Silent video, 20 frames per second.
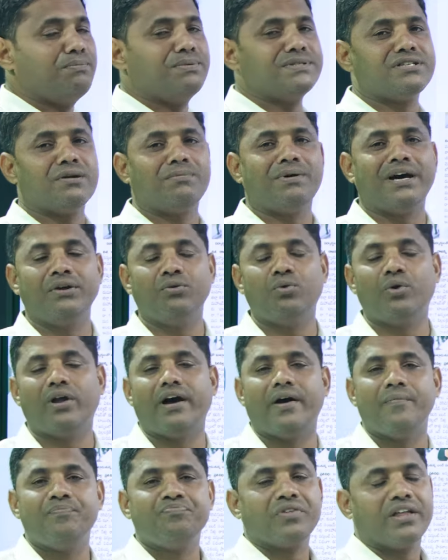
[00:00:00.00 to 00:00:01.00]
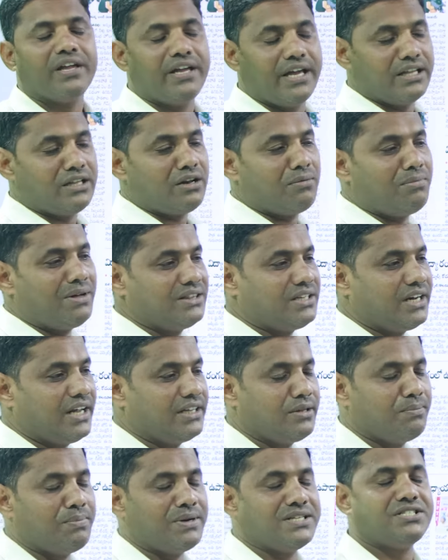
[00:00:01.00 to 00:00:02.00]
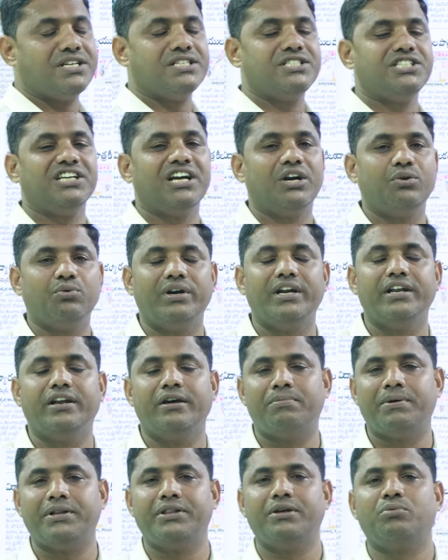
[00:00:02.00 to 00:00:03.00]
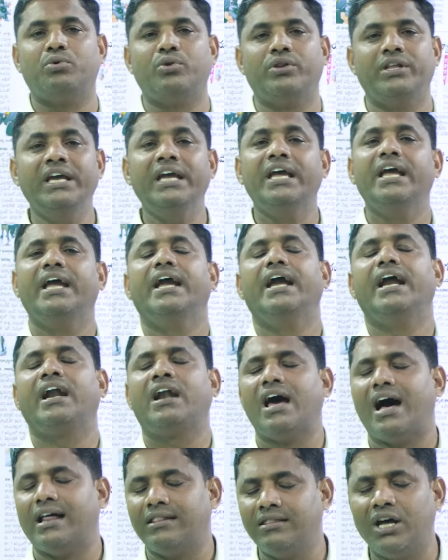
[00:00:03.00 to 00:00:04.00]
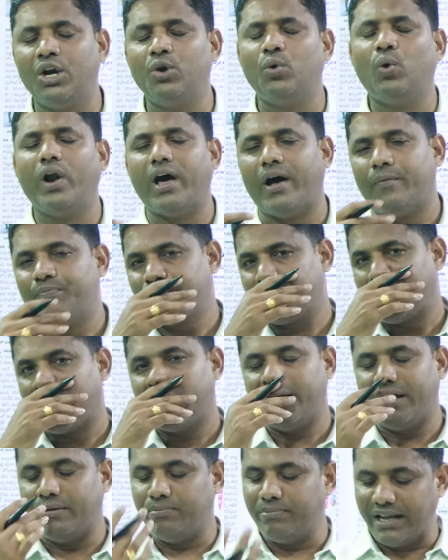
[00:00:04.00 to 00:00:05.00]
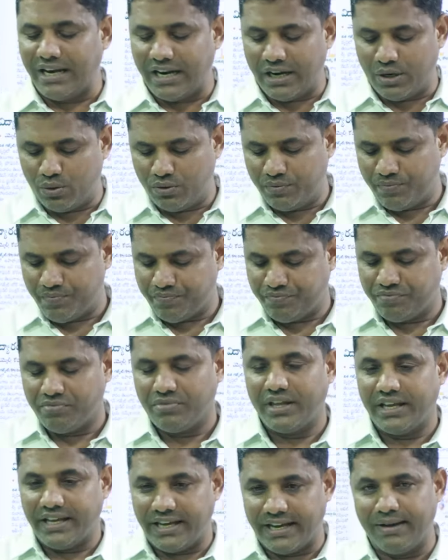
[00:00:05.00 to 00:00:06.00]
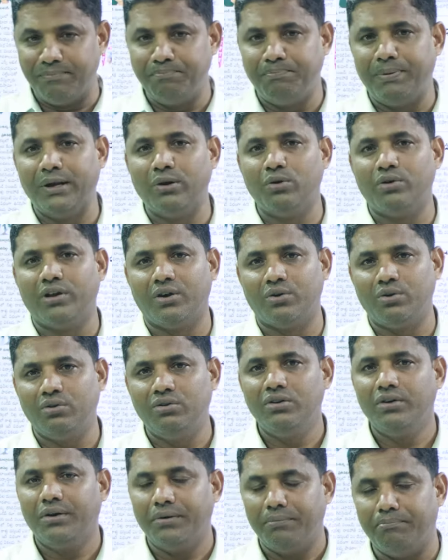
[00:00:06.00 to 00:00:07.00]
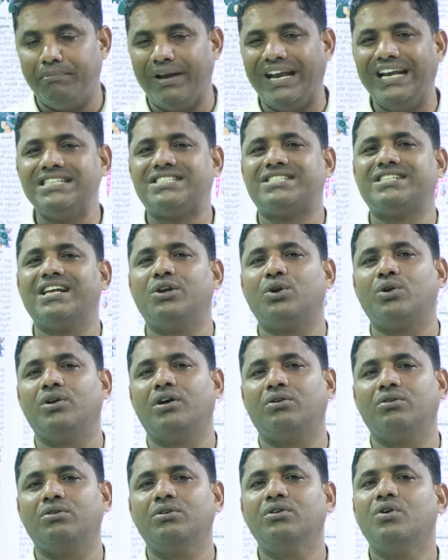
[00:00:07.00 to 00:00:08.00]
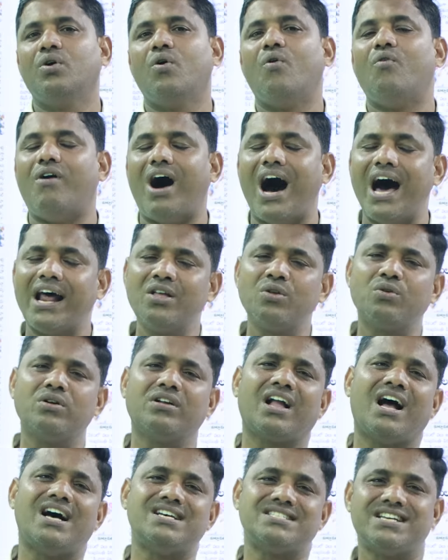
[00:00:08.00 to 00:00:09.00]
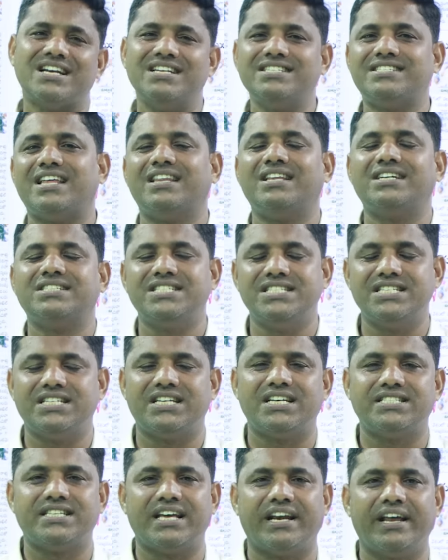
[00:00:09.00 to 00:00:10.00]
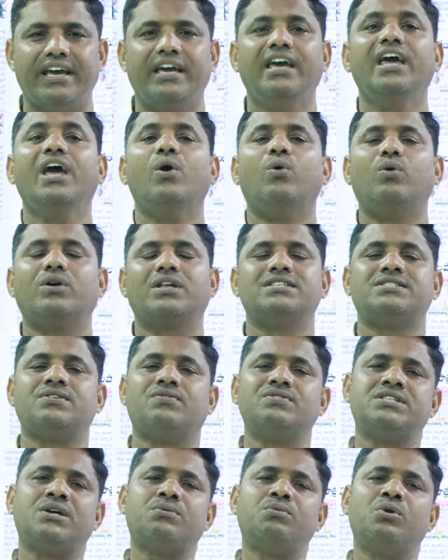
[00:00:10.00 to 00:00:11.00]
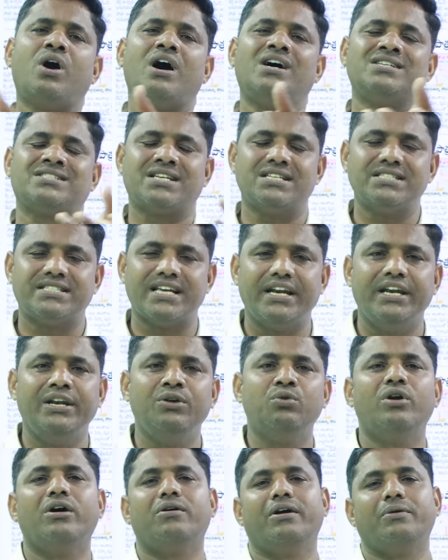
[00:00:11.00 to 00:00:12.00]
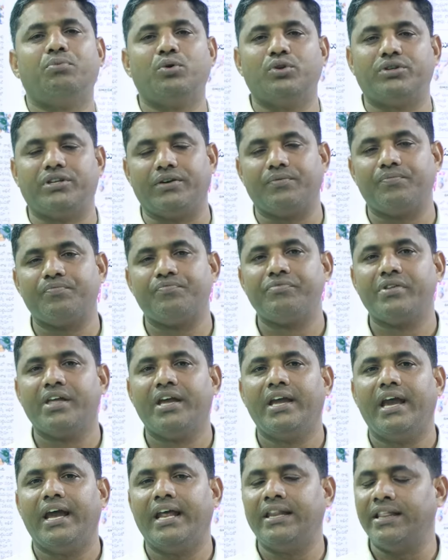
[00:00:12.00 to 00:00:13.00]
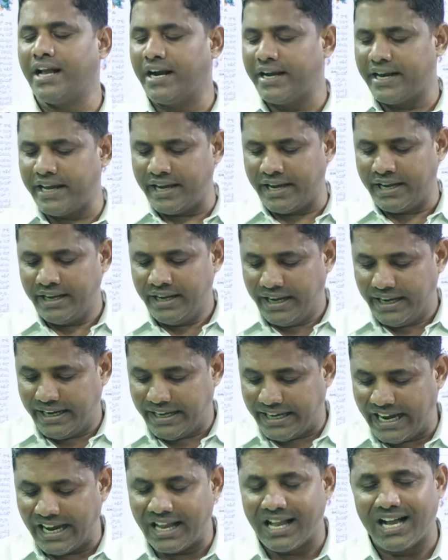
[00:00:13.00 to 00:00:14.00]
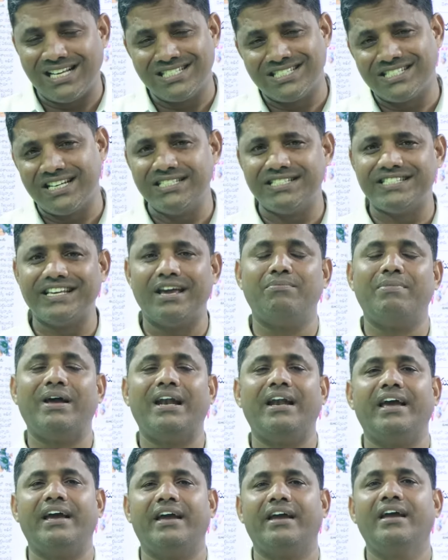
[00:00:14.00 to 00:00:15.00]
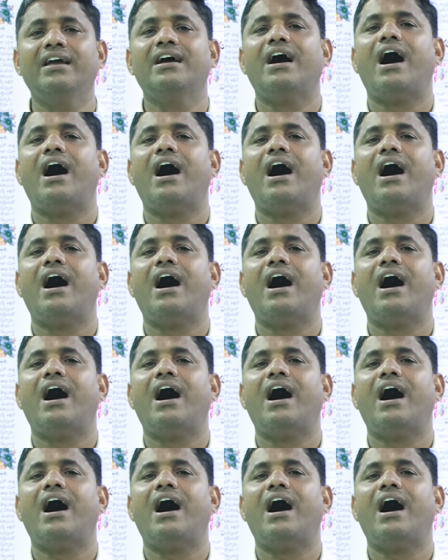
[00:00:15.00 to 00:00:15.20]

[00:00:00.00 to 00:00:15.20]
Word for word: తినిపిస్తామని కూడా కేంద్ర మంత్రి అయితే ప్రశ్నించినటువంటి నేపథ్యం ఉంది ఇట్లా అందరూ కూడా ఎమ్మెల్యేలు ఎంపీలు ఉన్నారు మినిస్టర్లు ఉన్నారు వారానికి ఒక హాస్టల్ని సందర్శించినా సరే ఒక సంవత్సరంలో హాస్టల్స్ అన్నీ కూడా అయిపోతాయి ఎందుకంటే ఏ కాన్స్టెన్సీ ఎమ్మెల్యే